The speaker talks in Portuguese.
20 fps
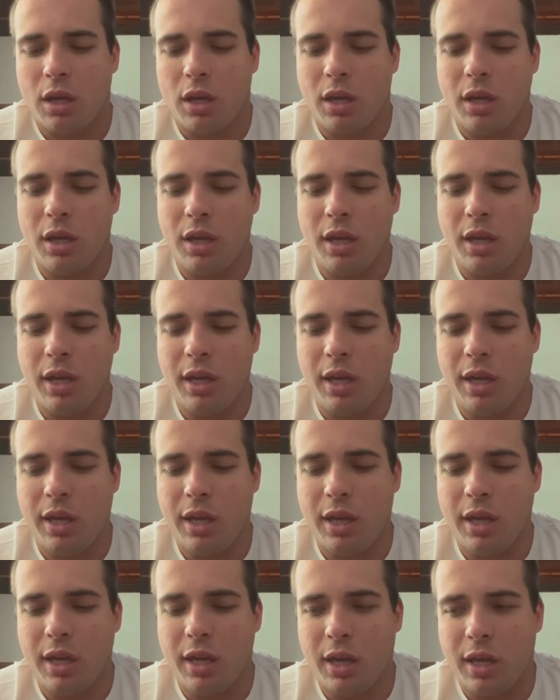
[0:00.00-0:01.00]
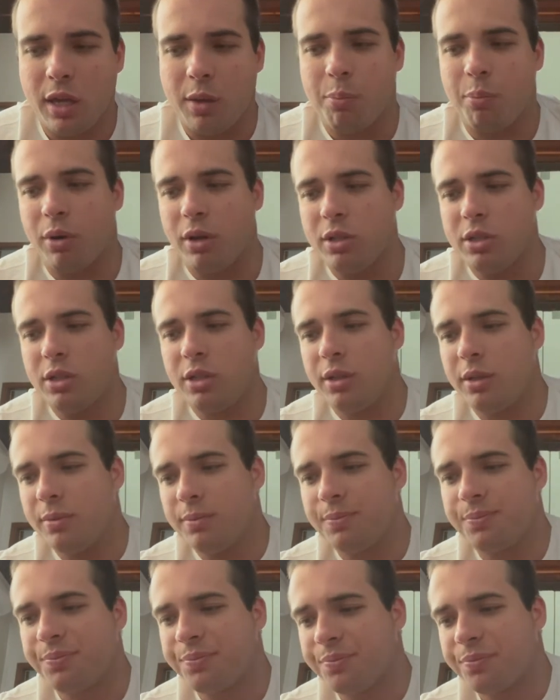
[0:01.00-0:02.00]
e que pode
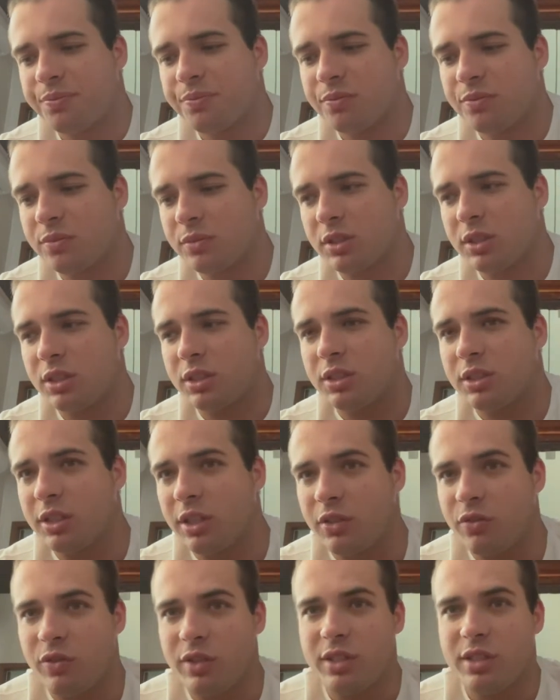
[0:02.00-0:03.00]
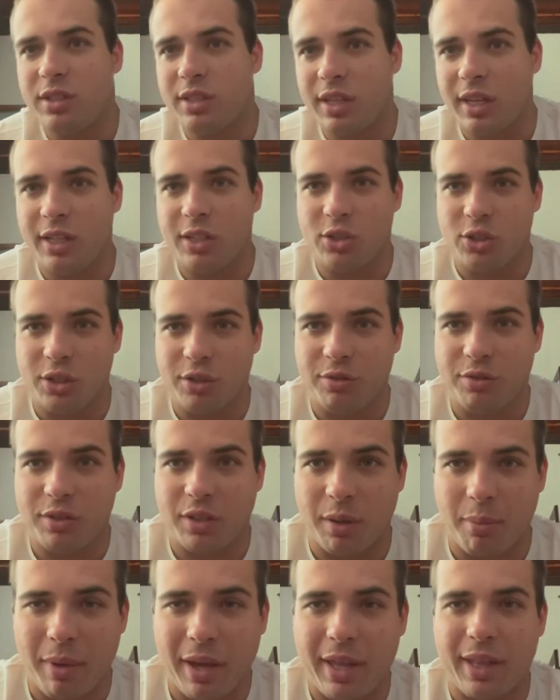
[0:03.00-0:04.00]
servir de incentivo
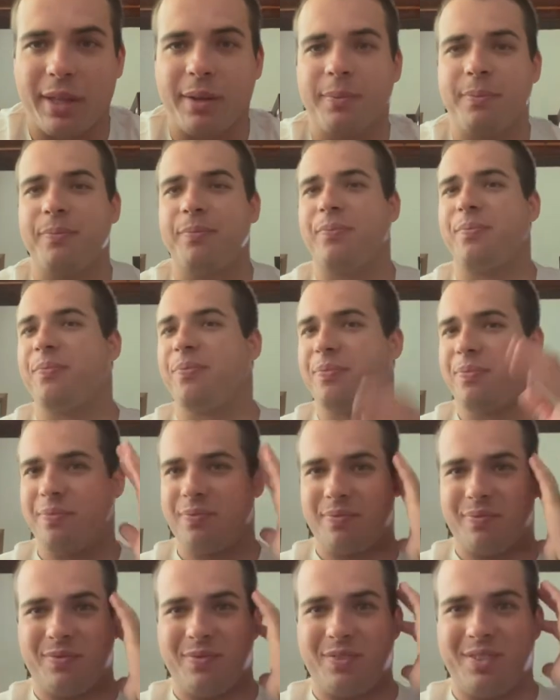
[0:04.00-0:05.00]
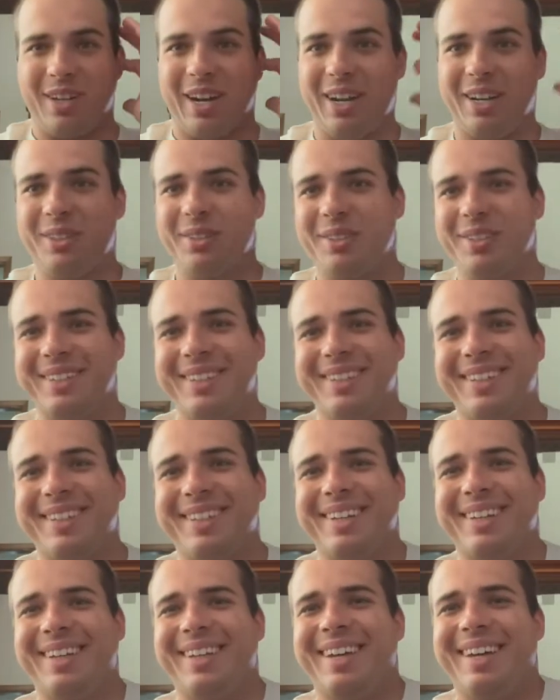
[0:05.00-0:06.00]
também, né? Certo?
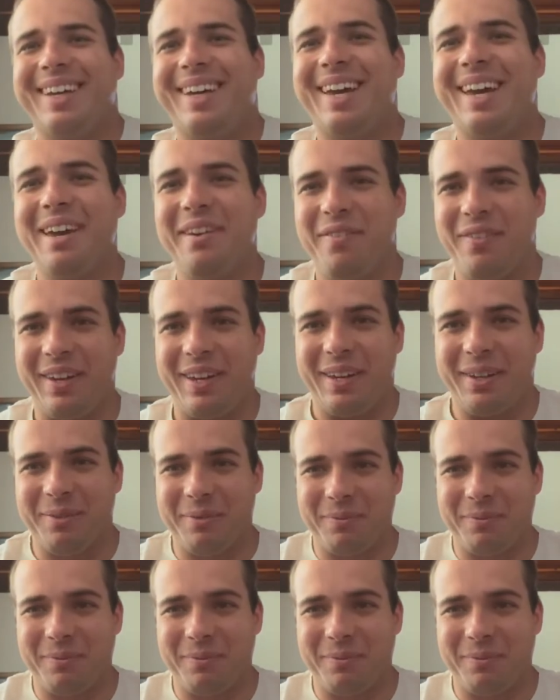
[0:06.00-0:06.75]
Enfim,